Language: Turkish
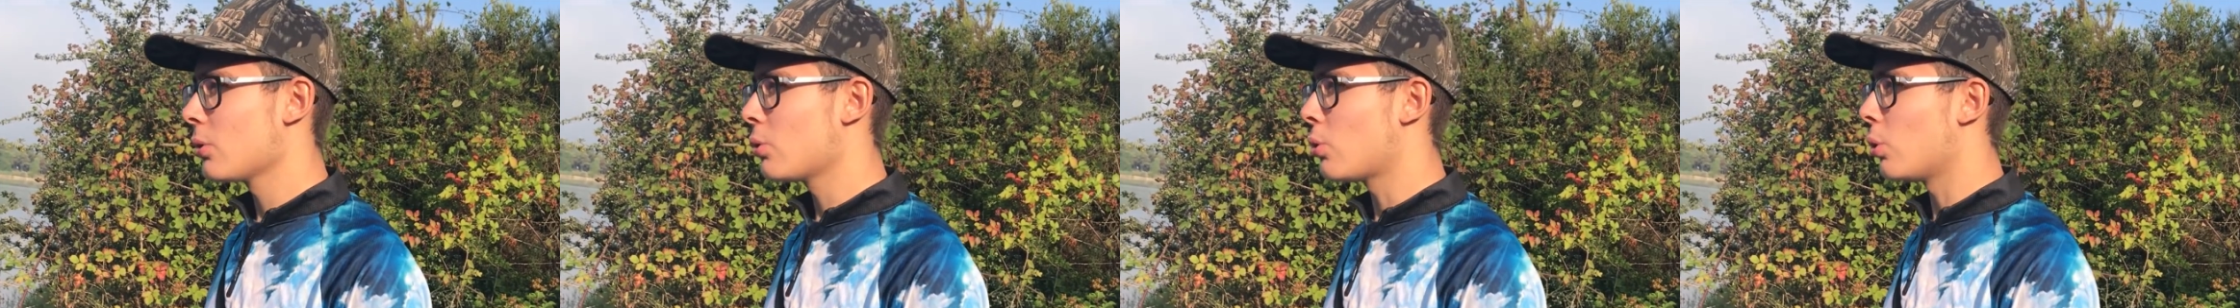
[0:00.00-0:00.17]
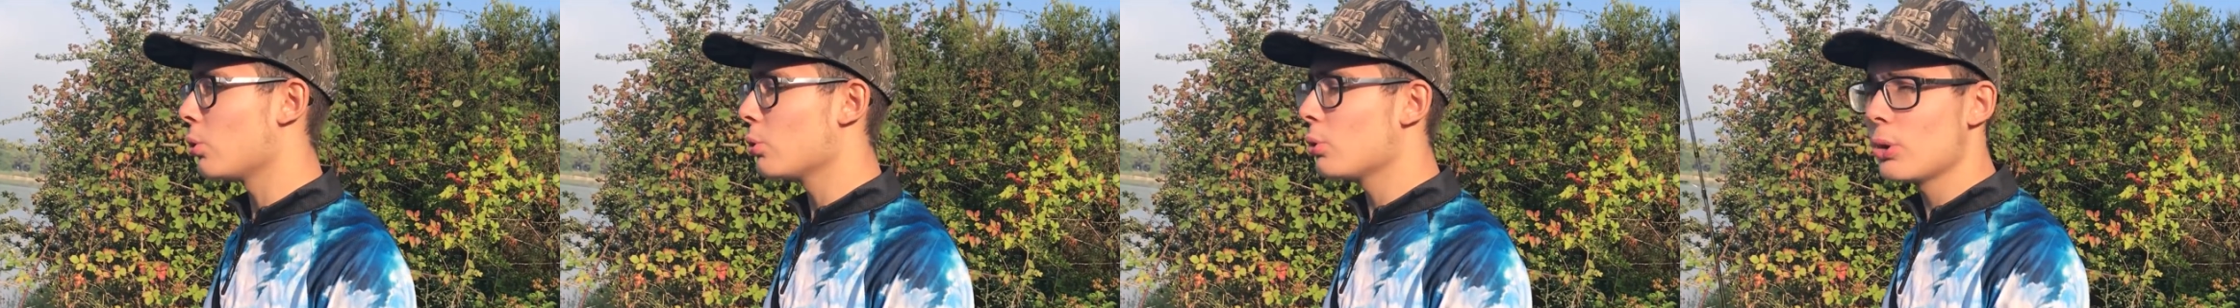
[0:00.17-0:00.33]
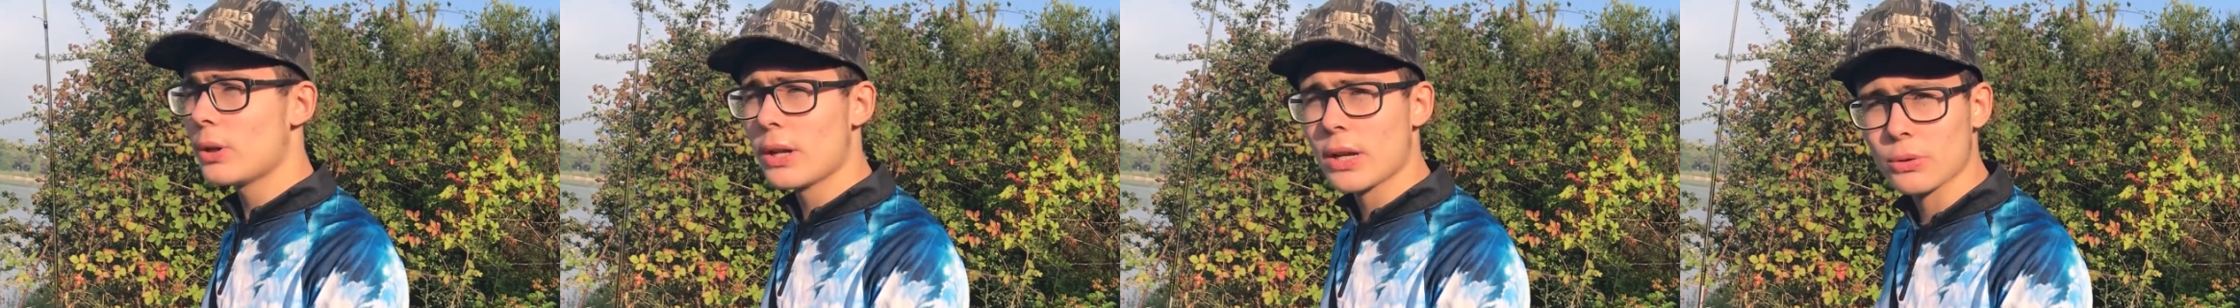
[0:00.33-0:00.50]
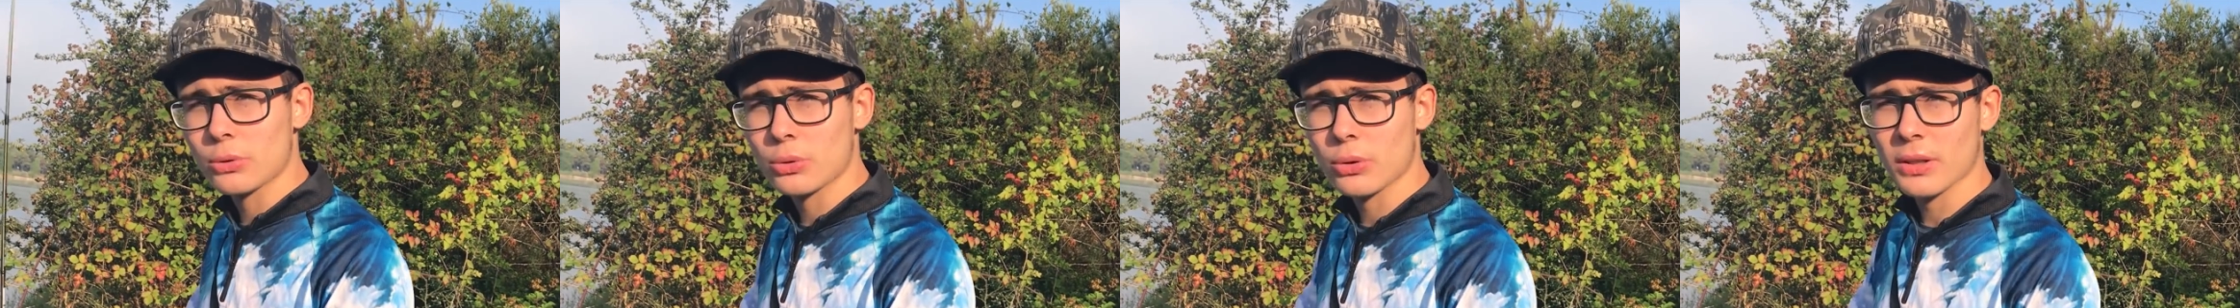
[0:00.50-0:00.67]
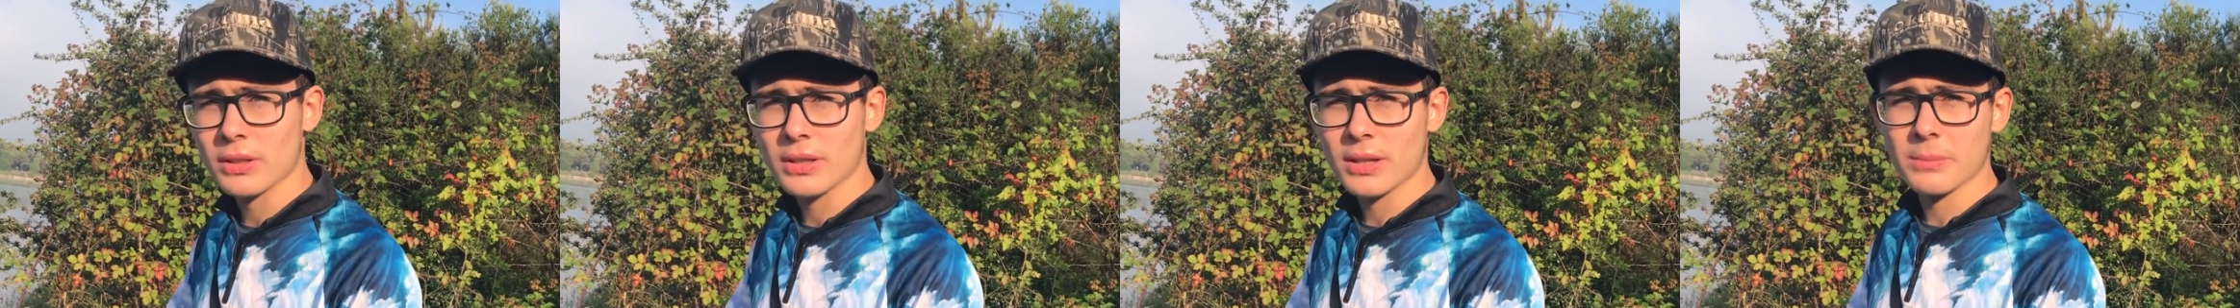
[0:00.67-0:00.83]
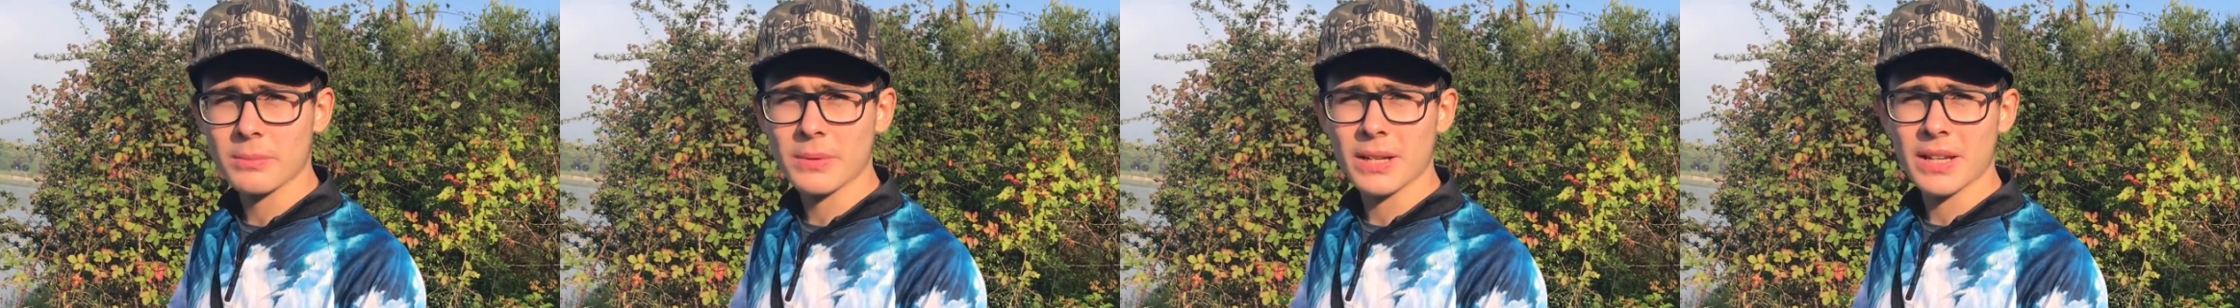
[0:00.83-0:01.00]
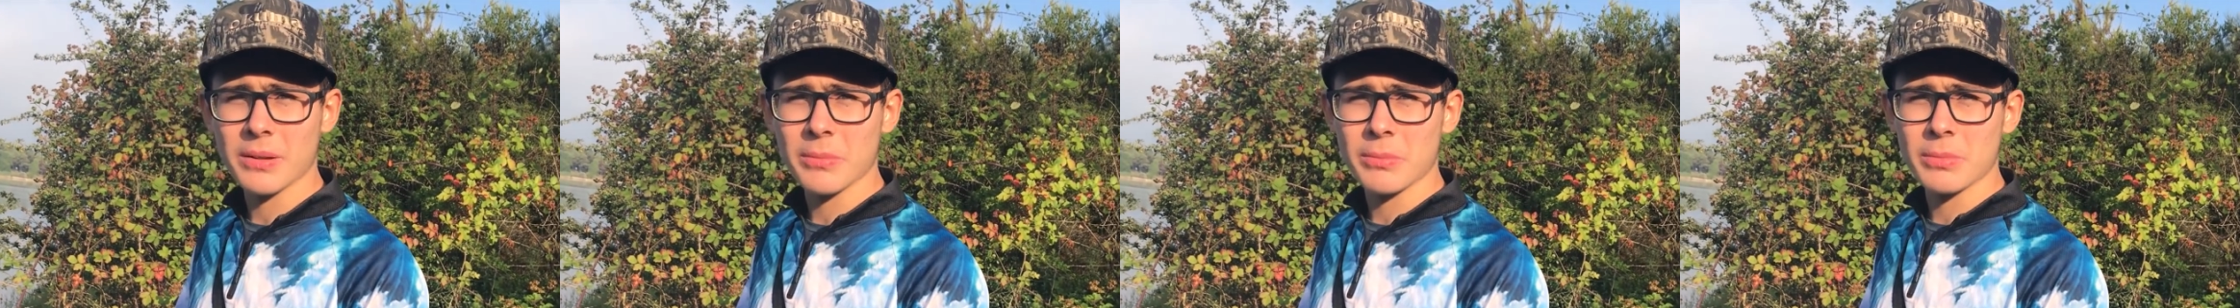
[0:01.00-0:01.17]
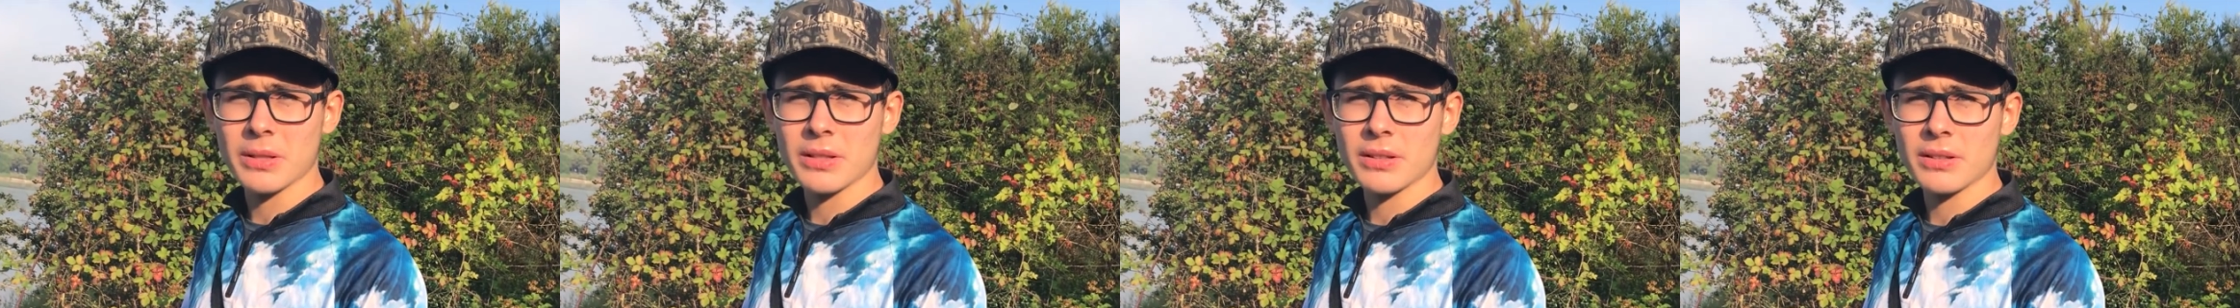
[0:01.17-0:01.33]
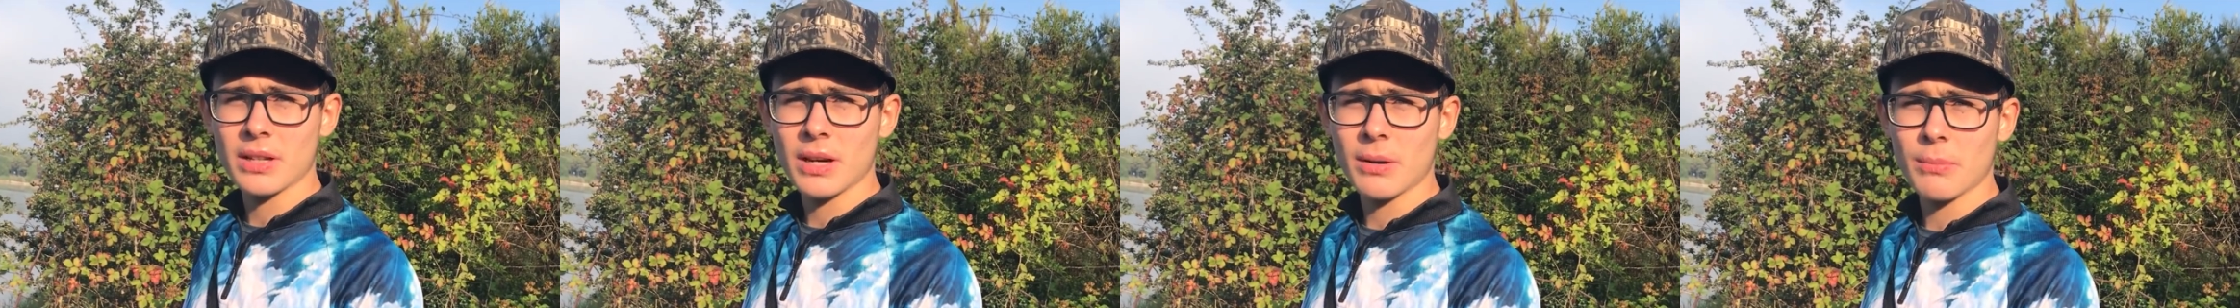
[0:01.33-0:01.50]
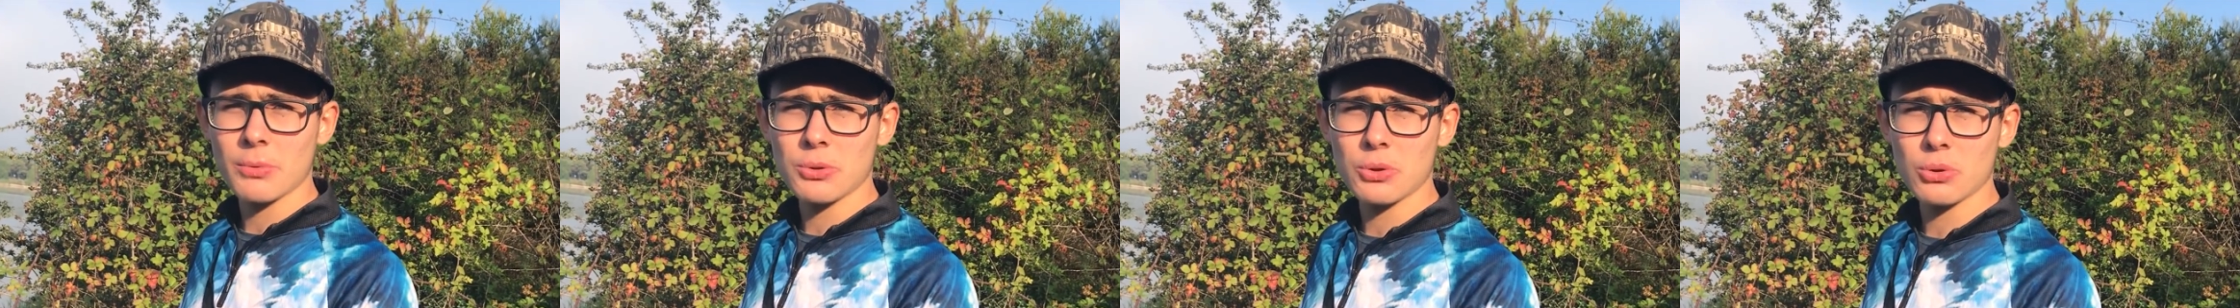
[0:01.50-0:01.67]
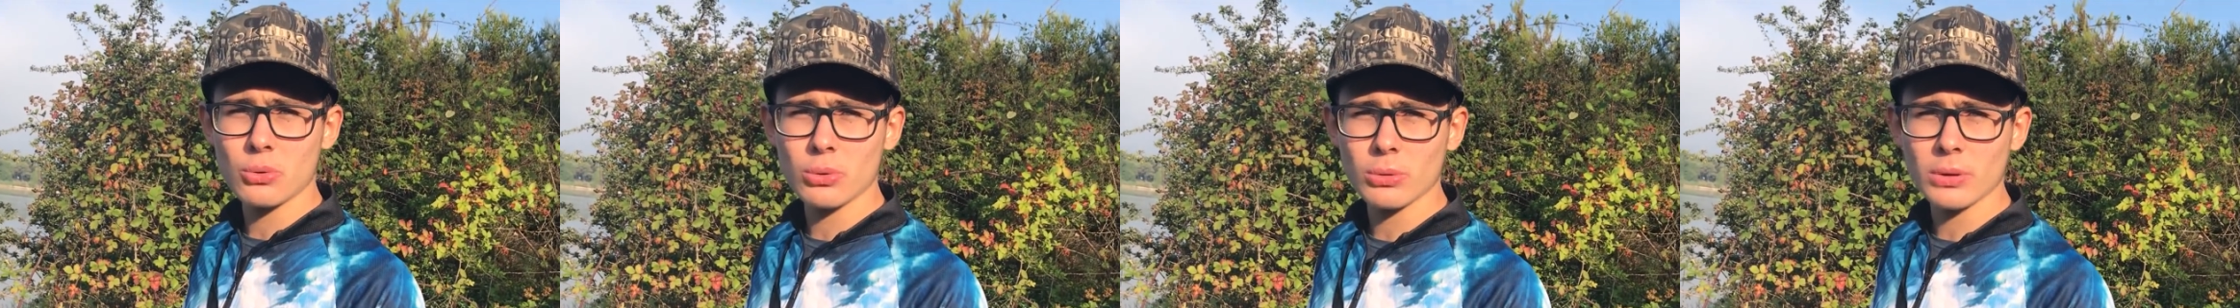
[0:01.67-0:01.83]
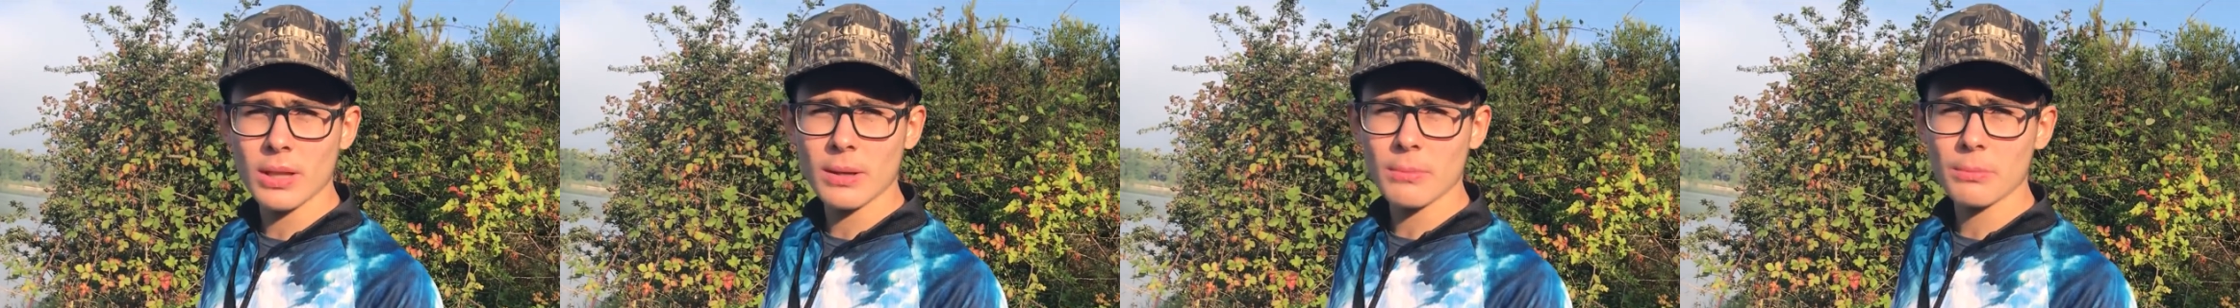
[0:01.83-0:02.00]
Koluyla atıyor adam yani. Ya bir şöyle
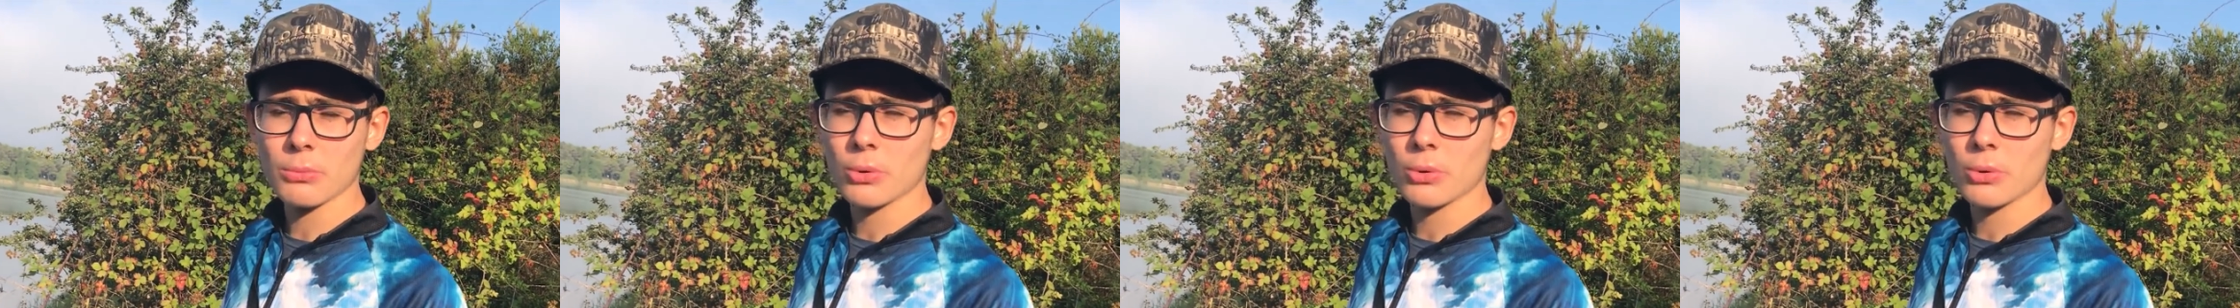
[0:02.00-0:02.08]
hani bir